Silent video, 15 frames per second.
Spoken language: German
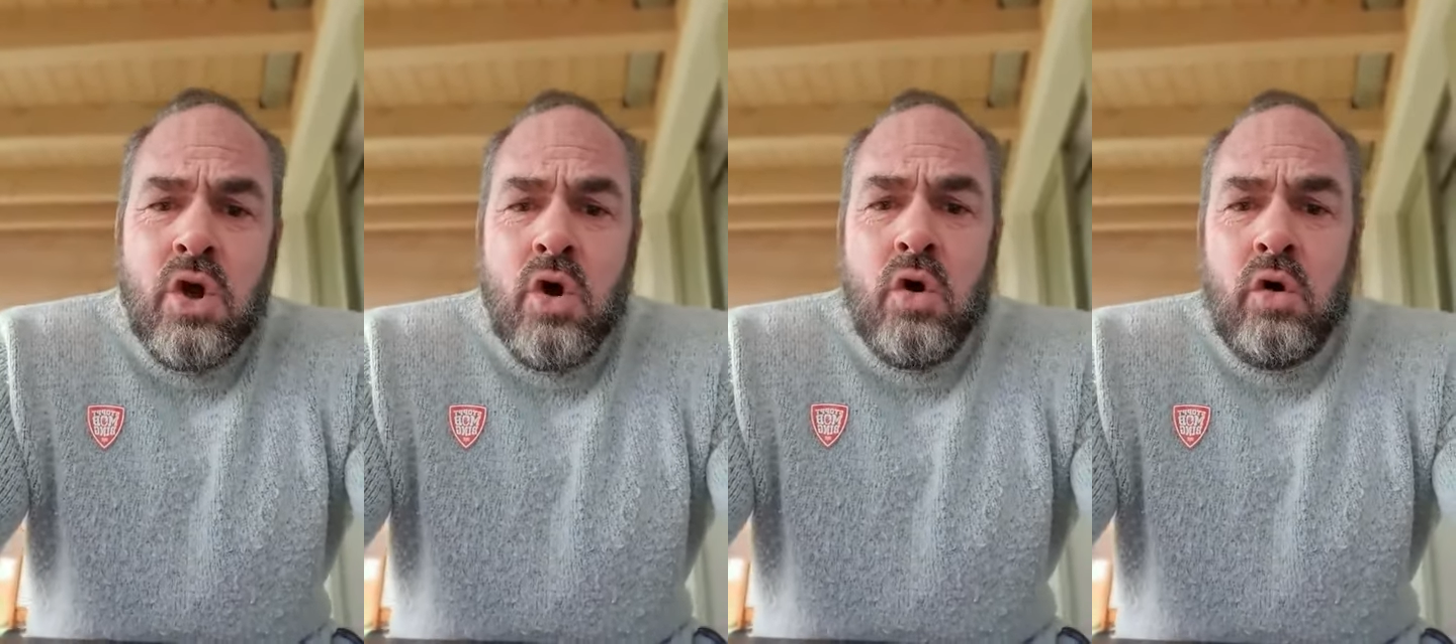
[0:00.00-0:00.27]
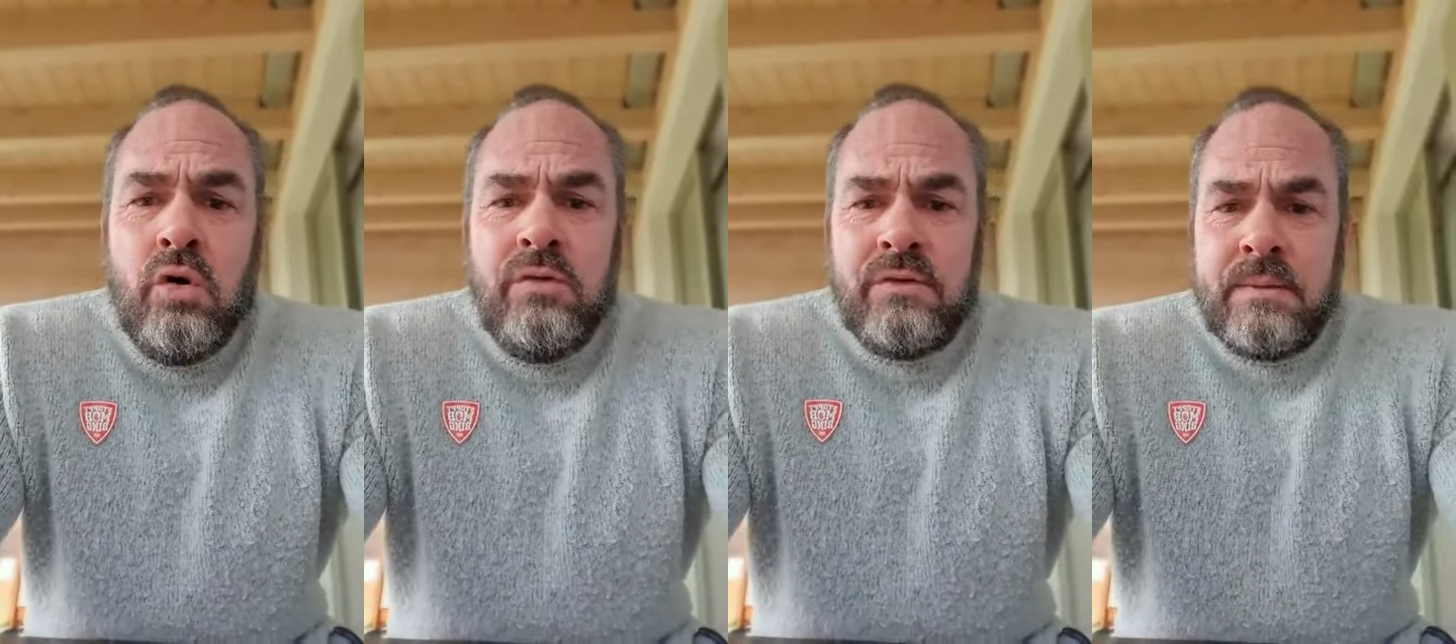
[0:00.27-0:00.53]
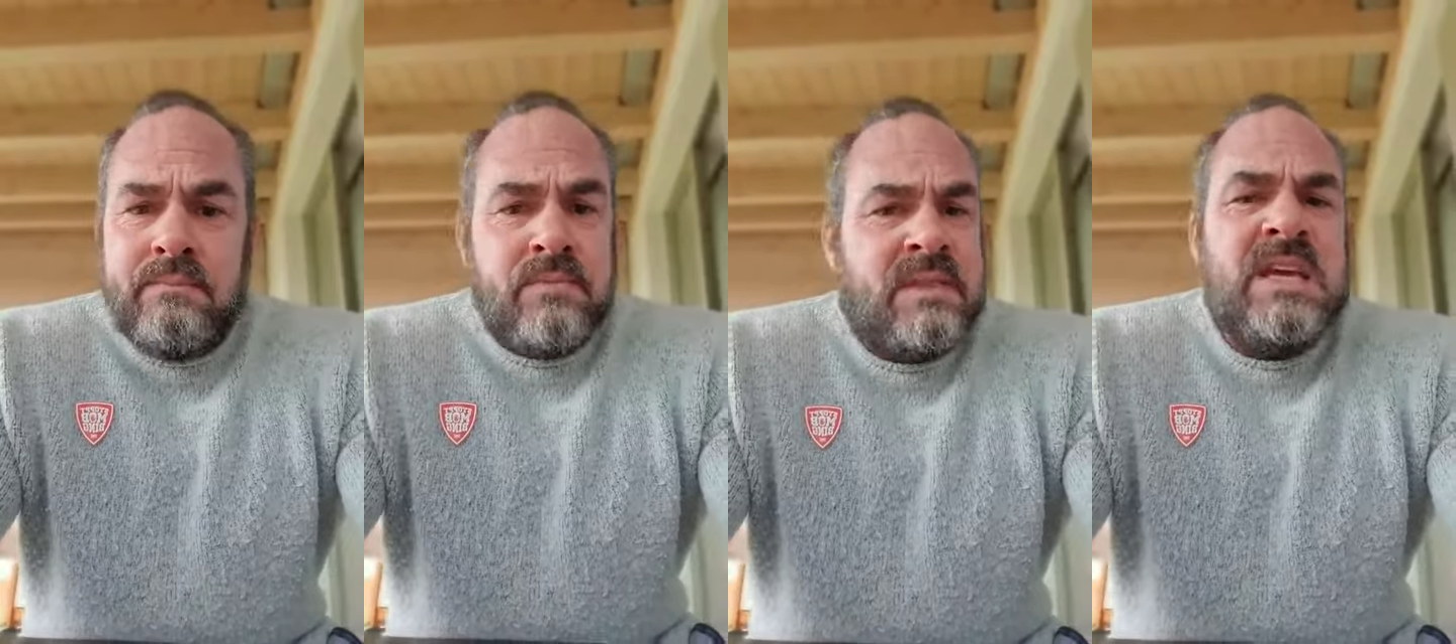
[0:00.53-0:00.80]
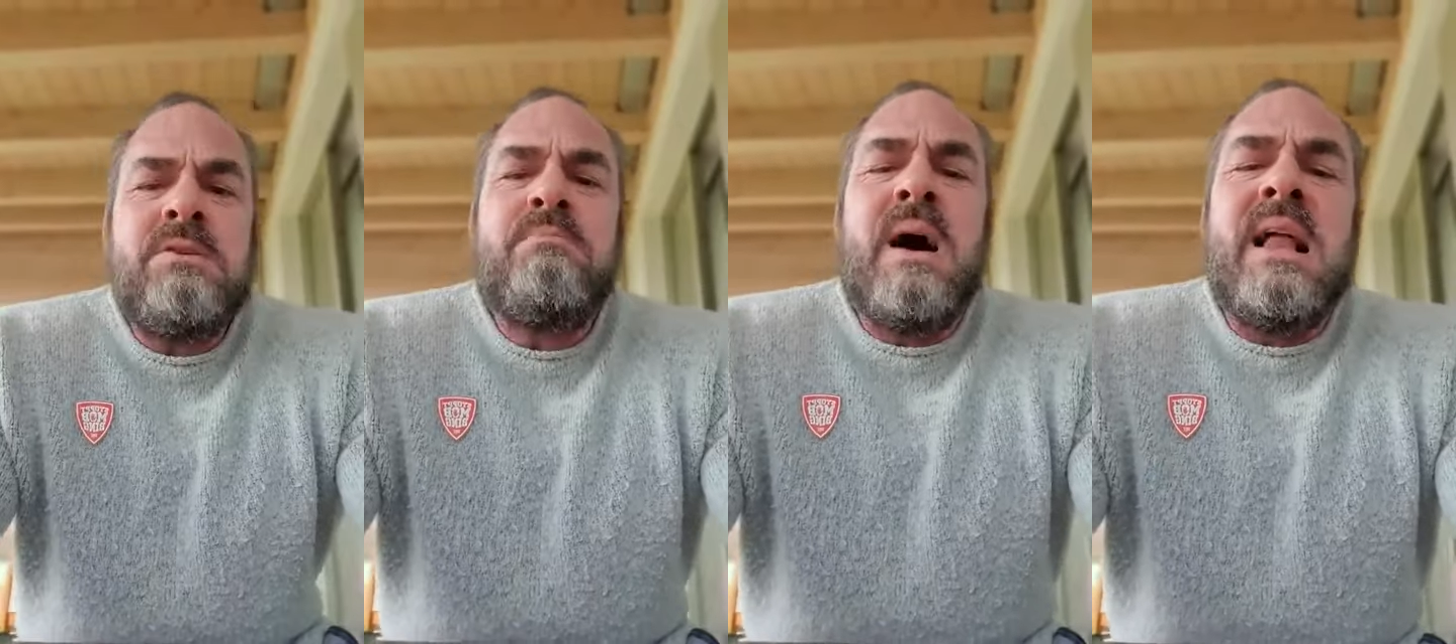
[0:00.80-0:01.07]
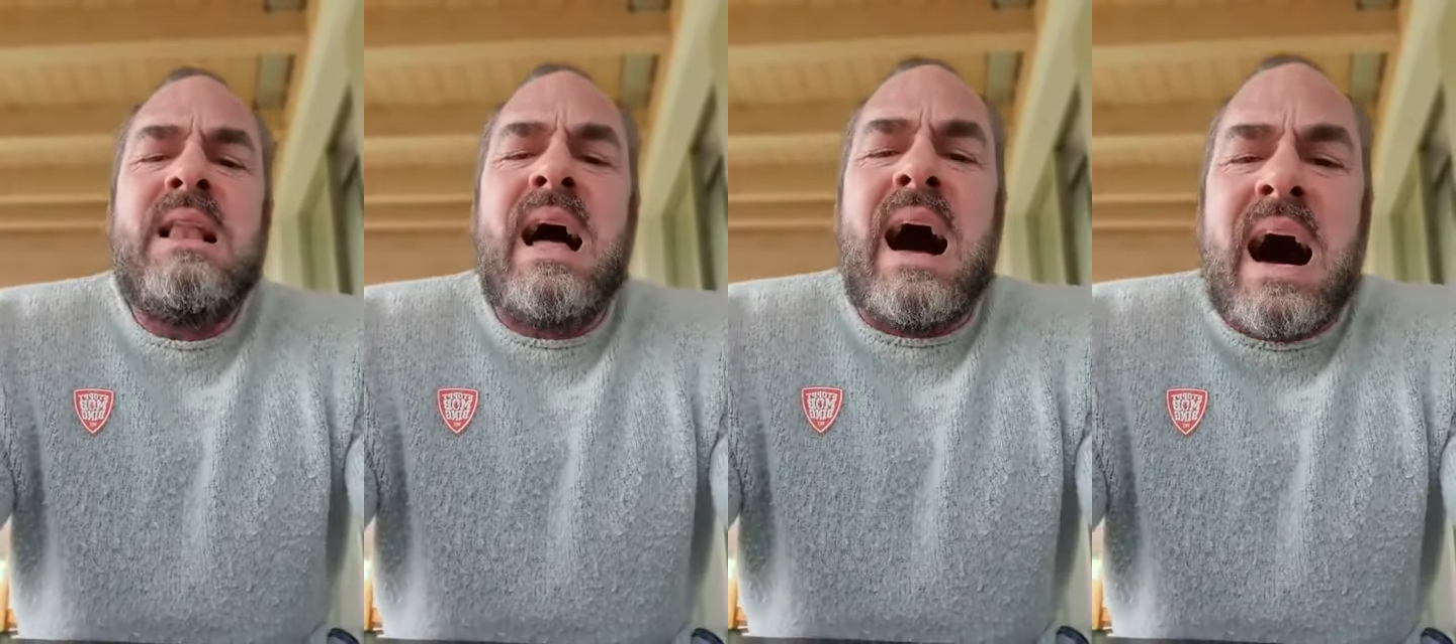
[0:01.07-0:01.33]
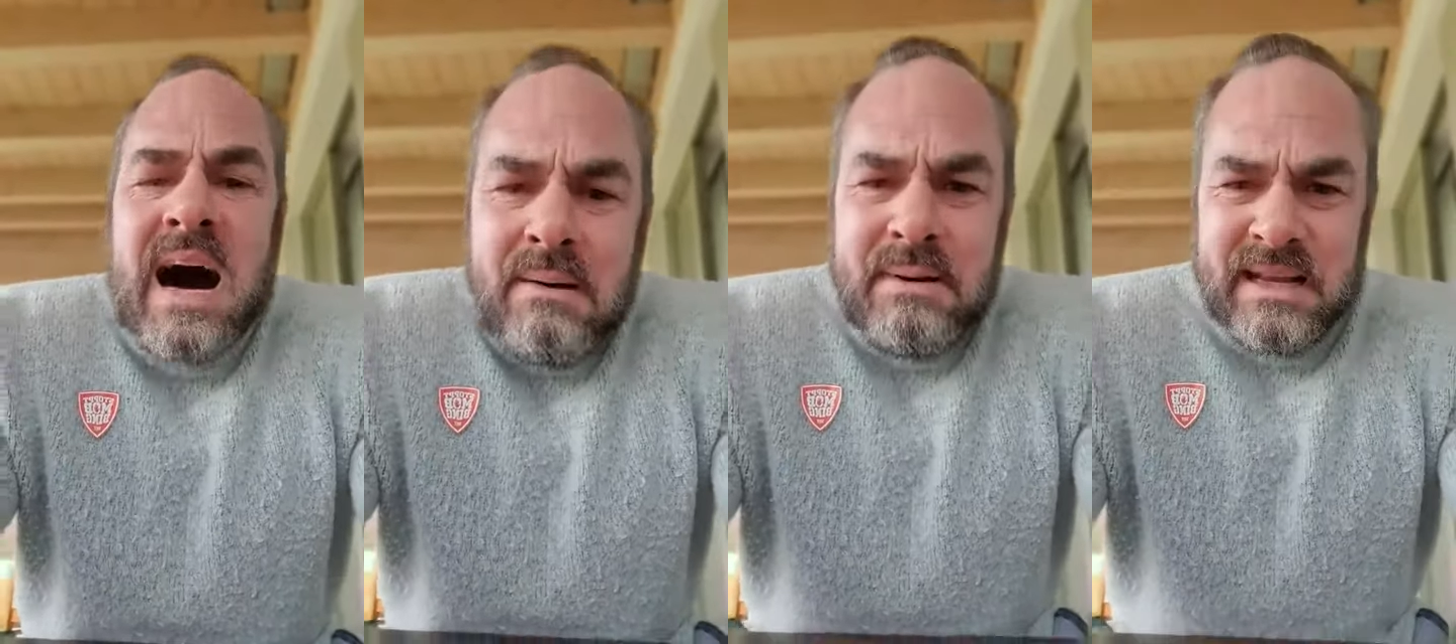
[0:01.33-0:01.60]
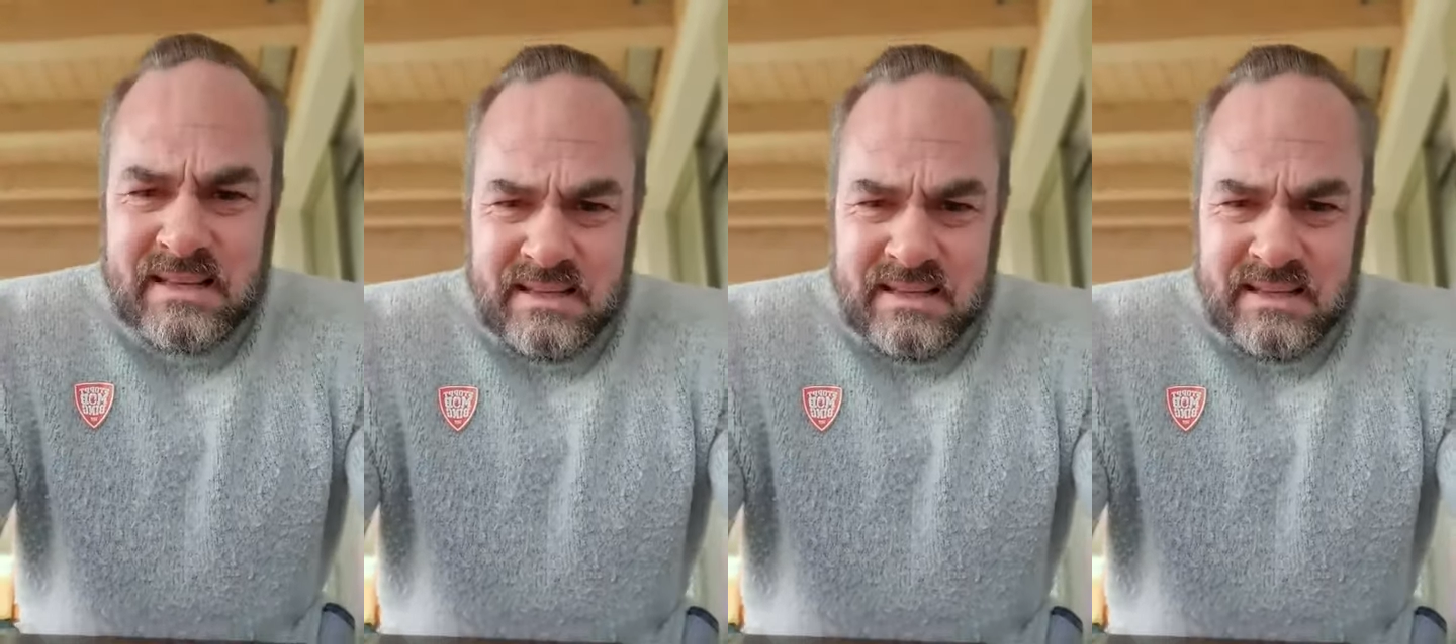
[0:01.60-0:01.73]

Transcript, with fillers: und nicht mal arbeiten